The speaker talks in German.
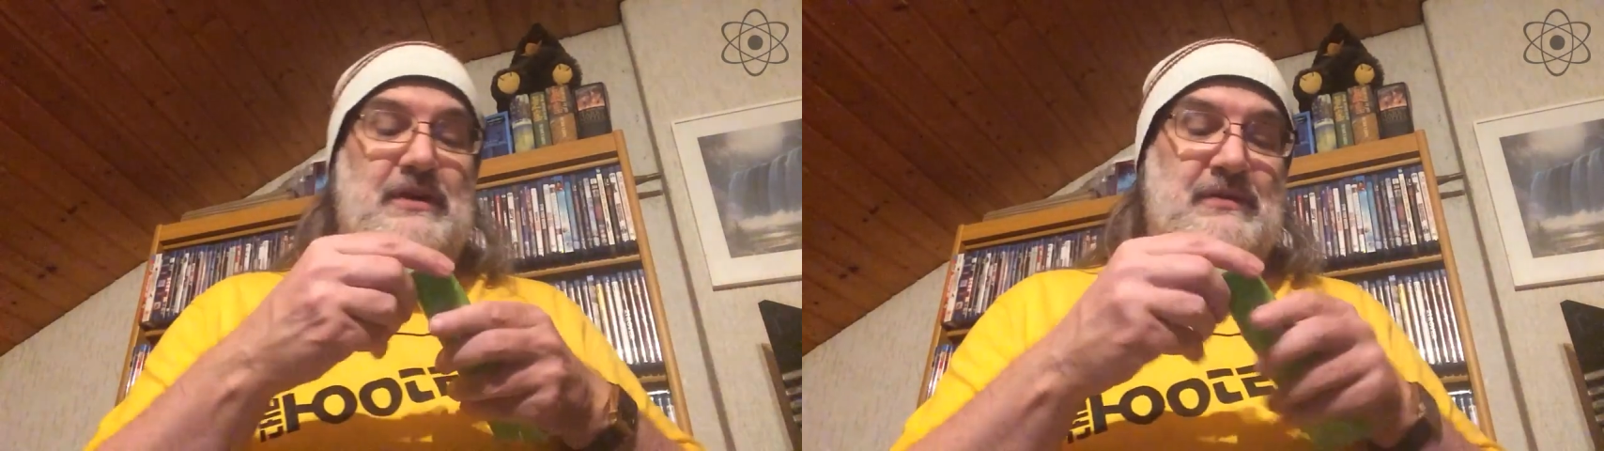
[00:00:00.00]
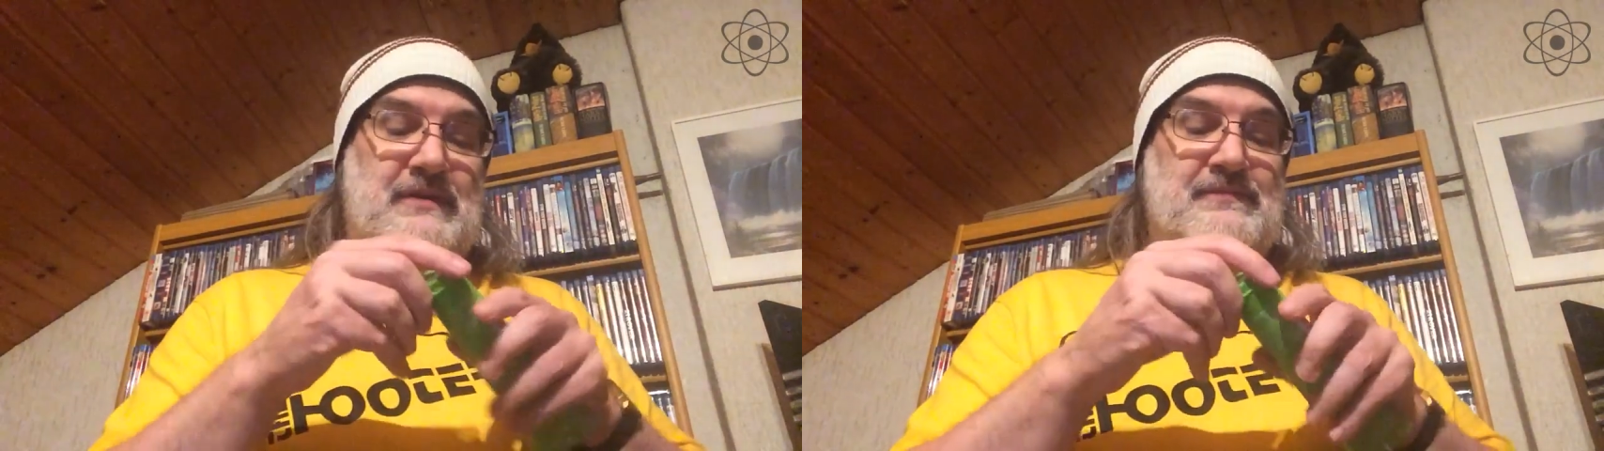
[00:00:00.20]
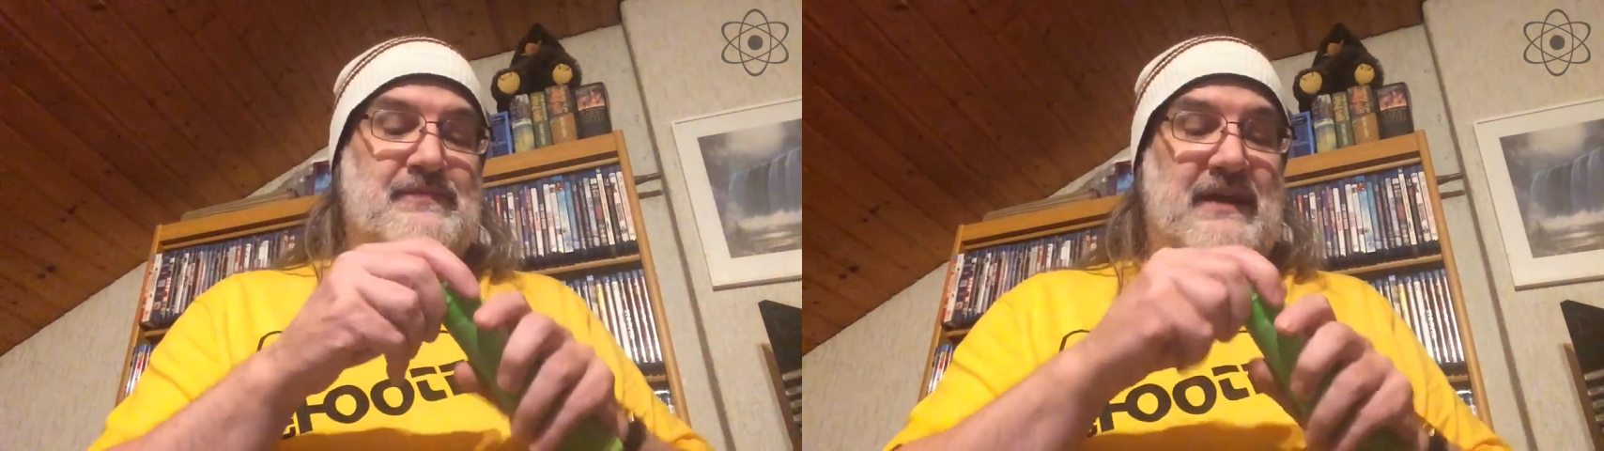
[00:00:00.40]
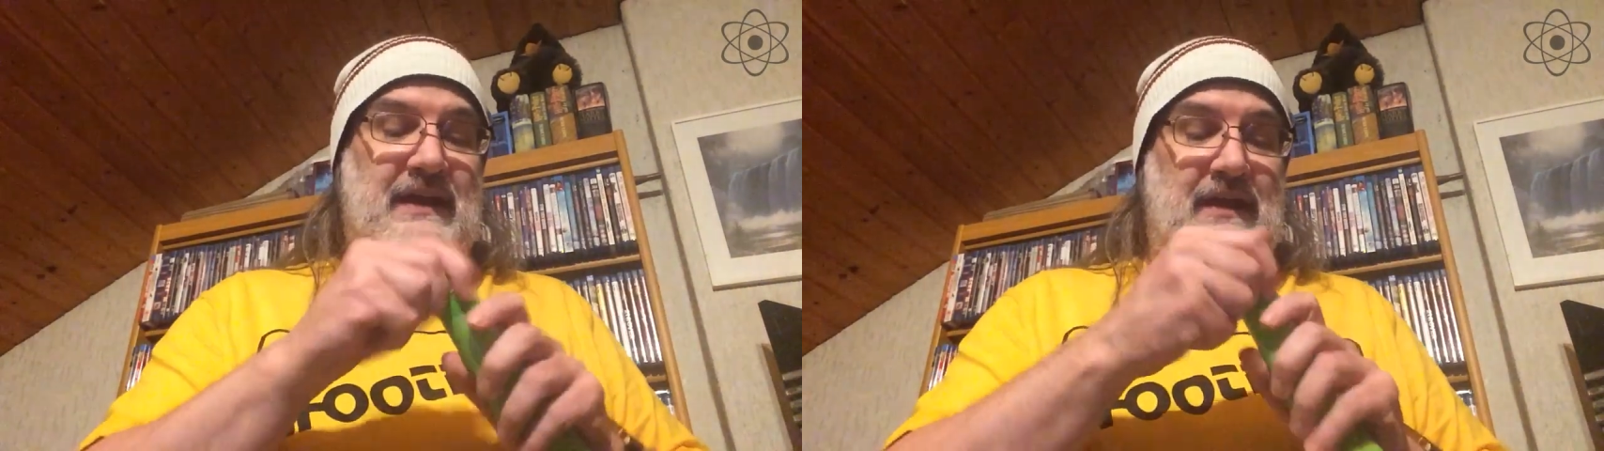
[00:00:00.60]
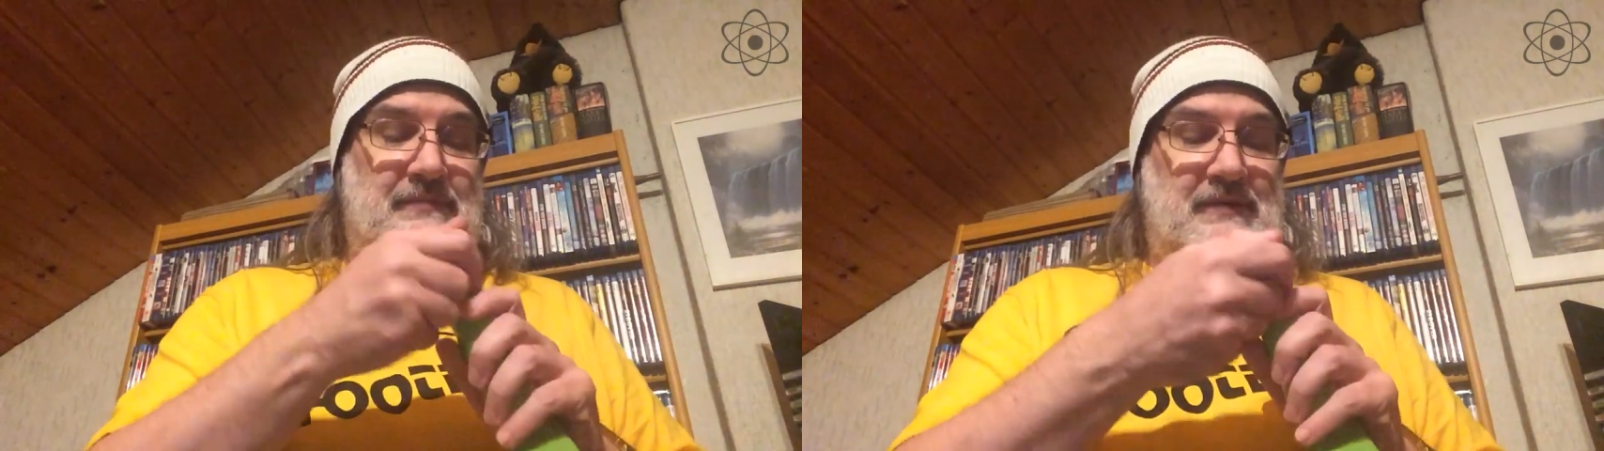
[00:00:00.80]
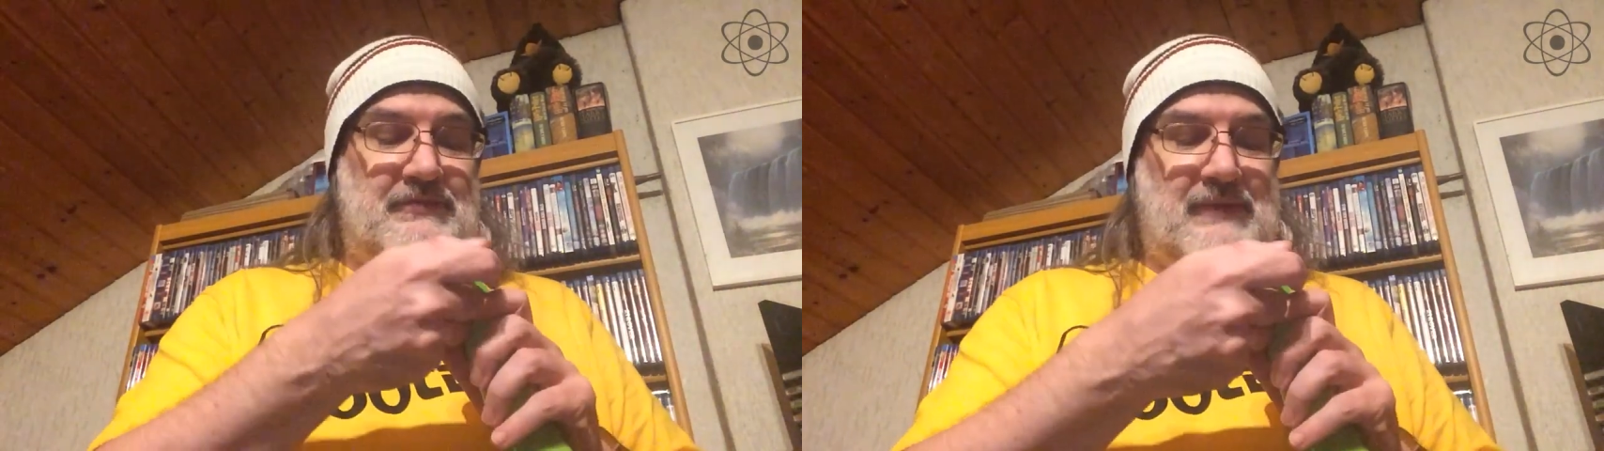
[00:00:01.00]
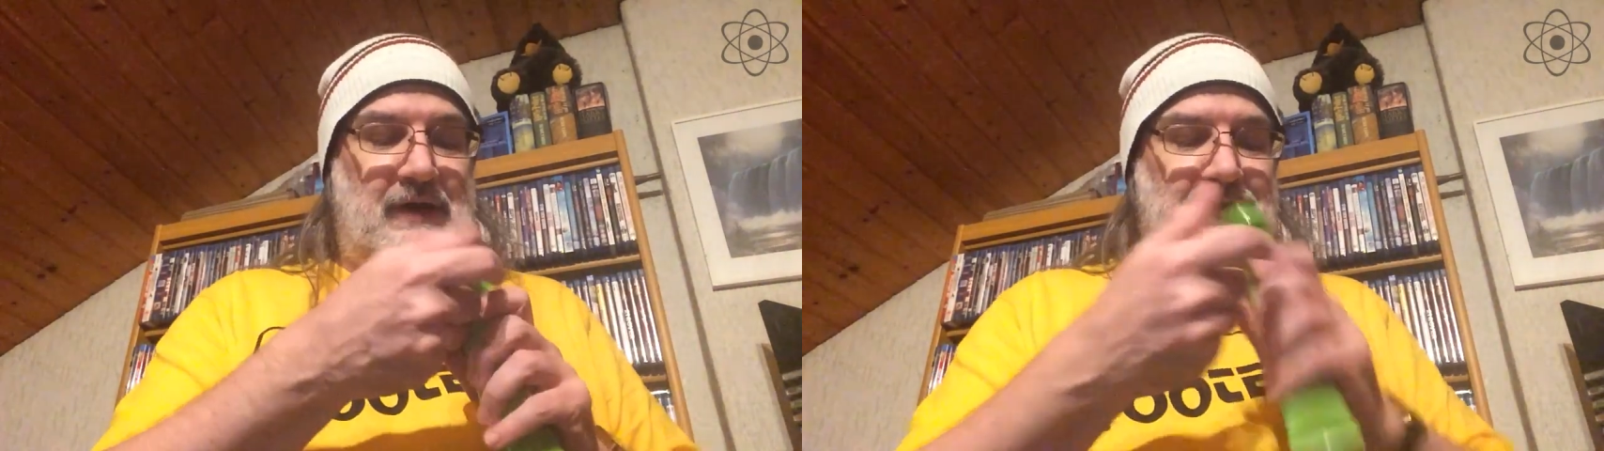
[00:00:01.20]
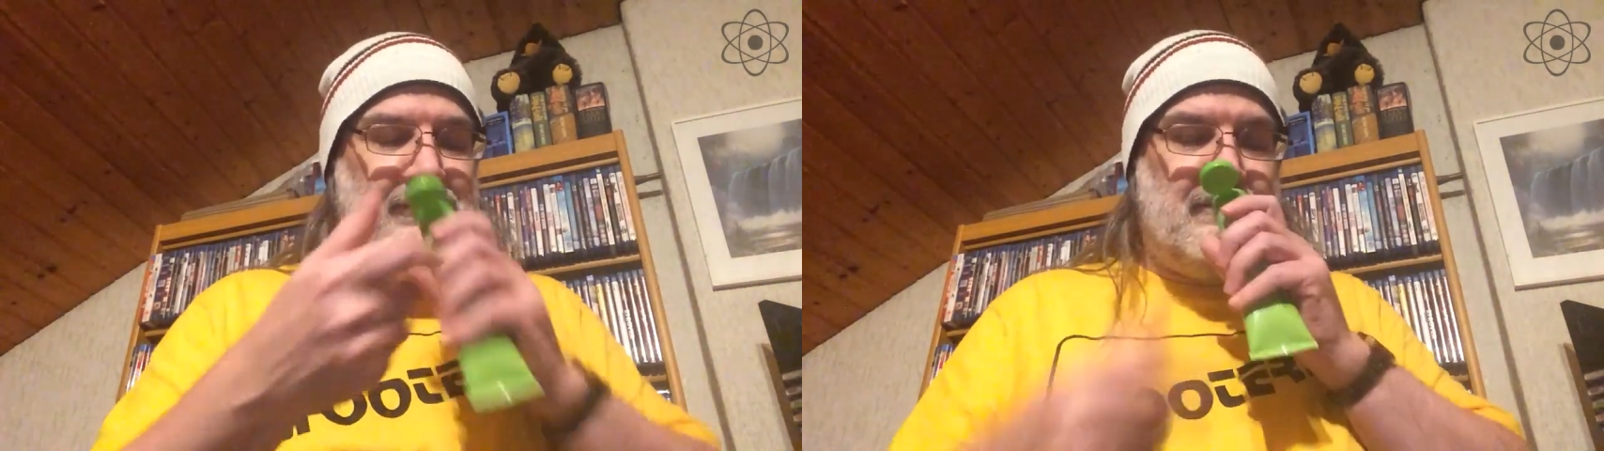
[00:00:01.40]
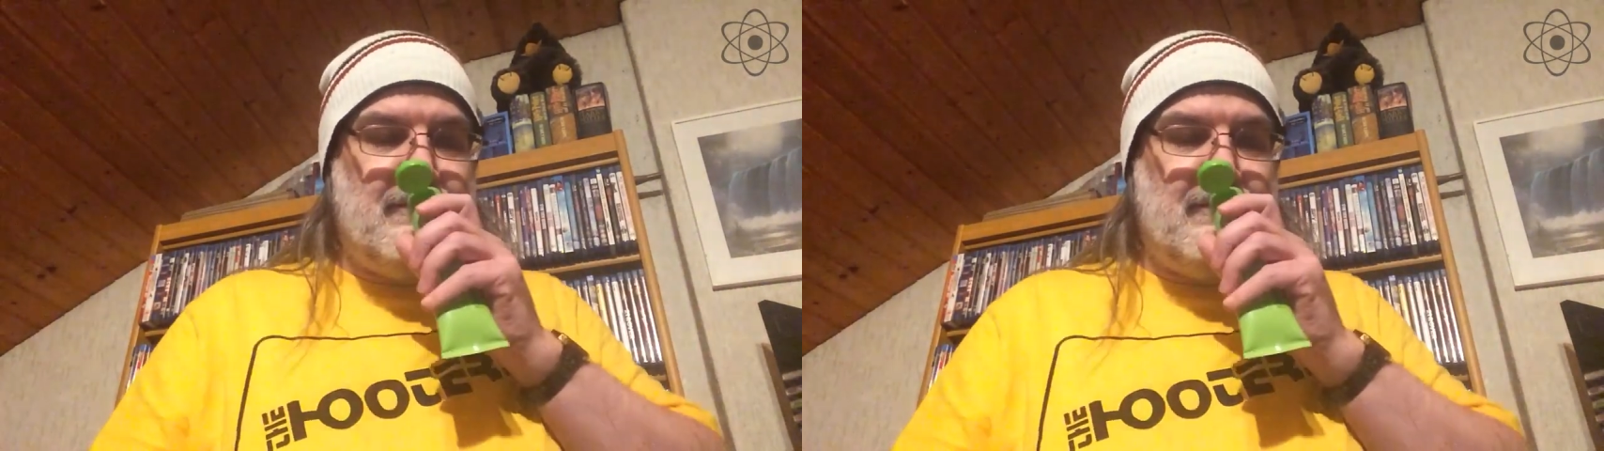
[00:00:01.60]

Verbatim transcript: aber egal. Machen wir es mal auf.